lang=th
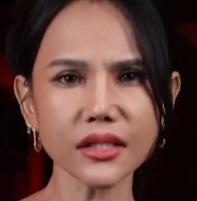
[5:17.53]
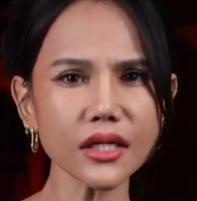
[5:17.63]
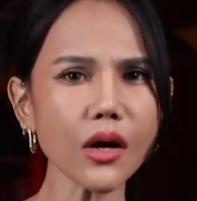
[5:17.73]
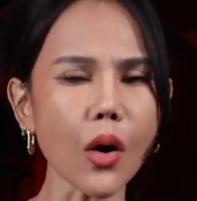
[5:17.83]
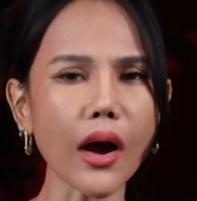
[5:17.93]

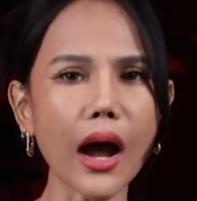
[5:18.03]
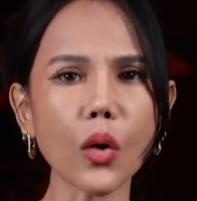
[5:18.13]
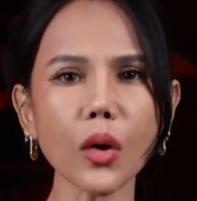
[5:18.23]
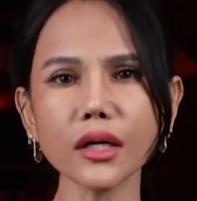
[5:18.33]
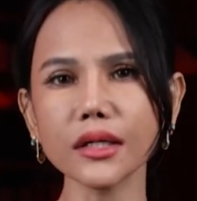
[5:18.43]
ชื่อของเขา
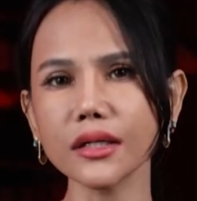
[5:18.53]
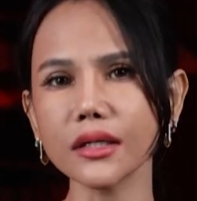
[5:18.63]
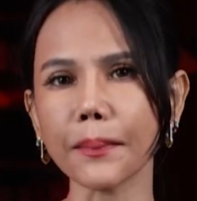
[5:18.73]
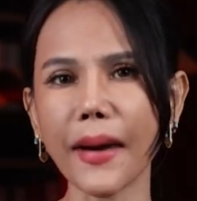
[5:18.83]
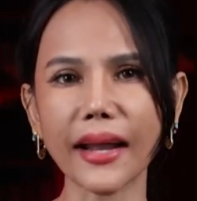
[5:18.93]
ก็คือ
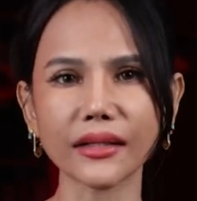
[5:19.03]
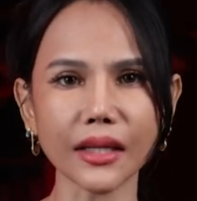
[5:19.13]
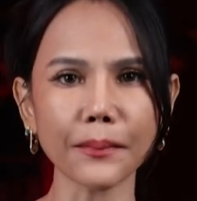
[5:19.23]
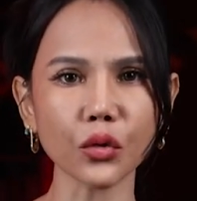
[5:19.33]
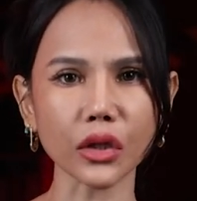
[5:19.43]
พัน
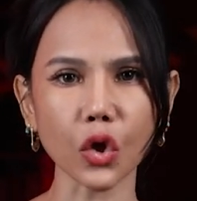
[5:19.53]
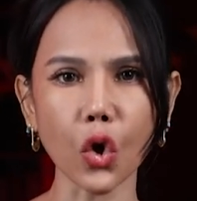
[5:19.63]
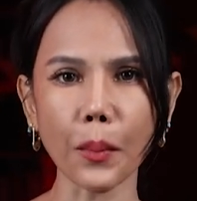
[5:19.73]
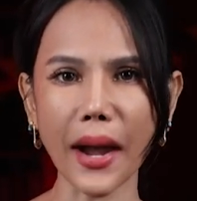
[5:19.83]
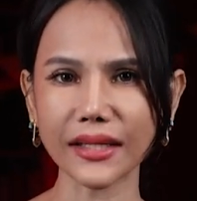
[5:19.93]
ตำรวจโท
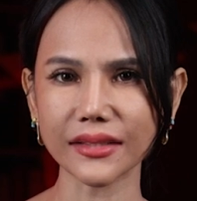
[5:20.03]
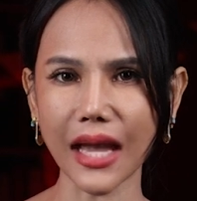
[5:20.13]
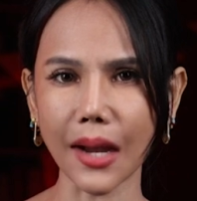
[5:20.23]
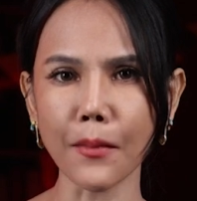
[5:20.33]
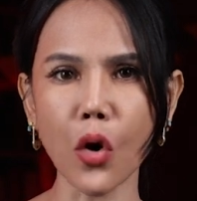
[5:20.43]
พัน
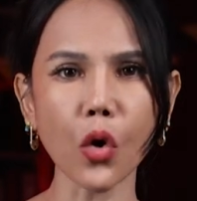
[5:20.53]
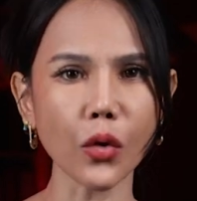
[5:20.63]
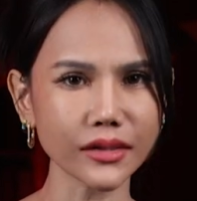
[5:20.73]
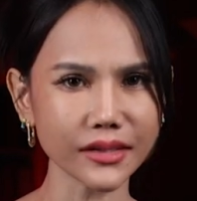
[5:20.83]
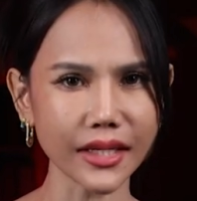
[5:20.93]
ศักดิ์มง
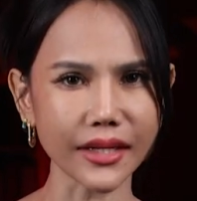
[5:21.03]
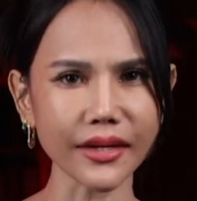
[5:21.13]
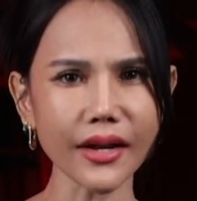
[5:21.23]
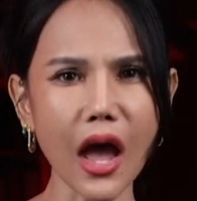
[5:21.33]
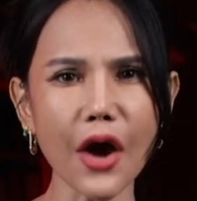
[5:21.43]
คลศิล
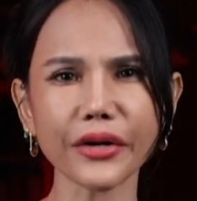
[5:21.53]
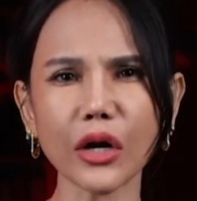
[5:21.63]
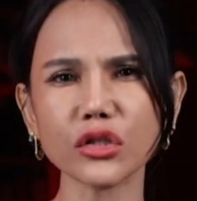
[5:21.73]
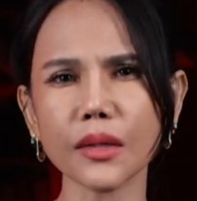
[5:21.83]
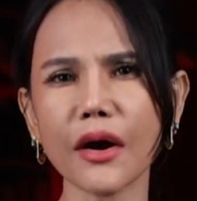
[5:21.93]
ป์
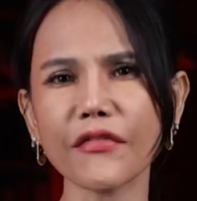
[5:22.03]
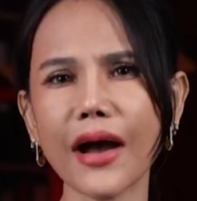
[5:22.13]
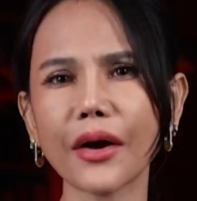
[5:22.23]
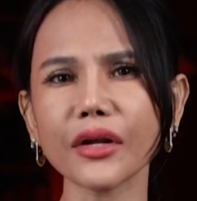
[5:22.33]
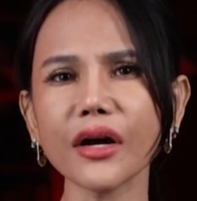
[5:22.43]
เราจะมา
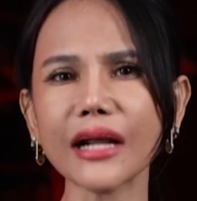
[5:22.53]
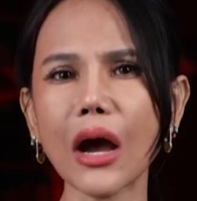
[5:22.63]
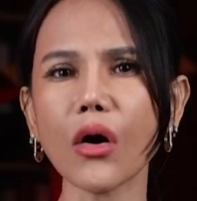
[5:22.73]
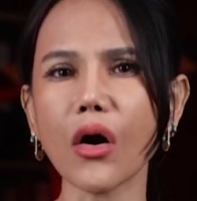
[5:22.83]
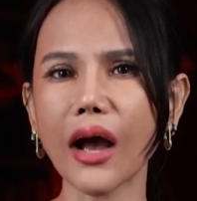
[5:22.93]
ฟังเรื่อง
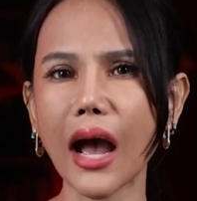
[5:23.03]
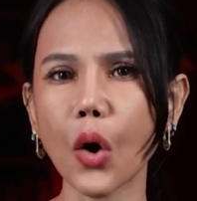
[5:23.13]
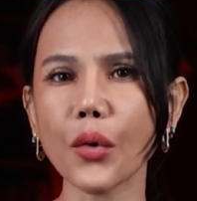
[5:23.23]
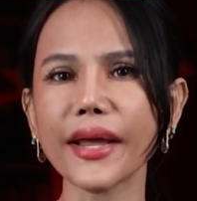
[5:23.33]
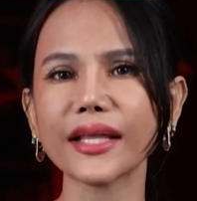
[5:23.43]
ราวของ
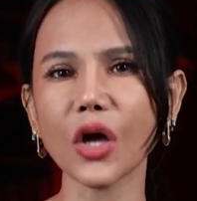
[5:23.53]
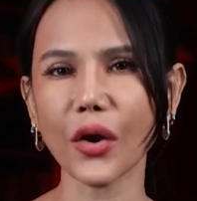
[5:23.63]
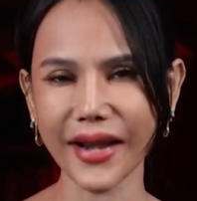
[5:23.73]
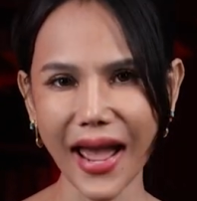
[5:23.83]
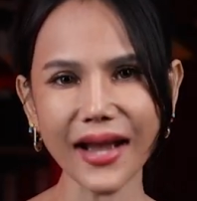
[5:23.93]
เขาในต
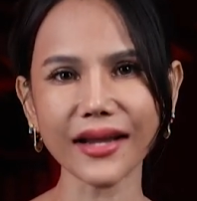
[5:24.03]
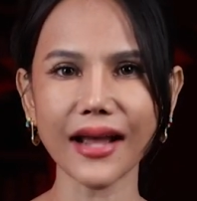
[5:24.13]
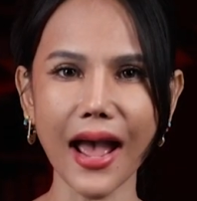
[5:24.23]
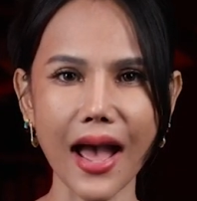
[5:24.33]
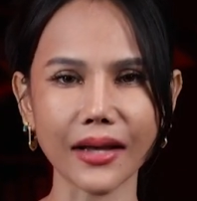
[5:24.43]
อนหน้ากั
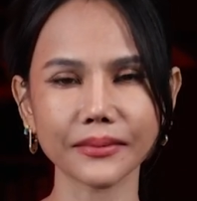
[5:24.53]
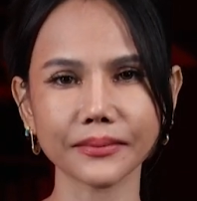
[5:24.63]
นค่ะ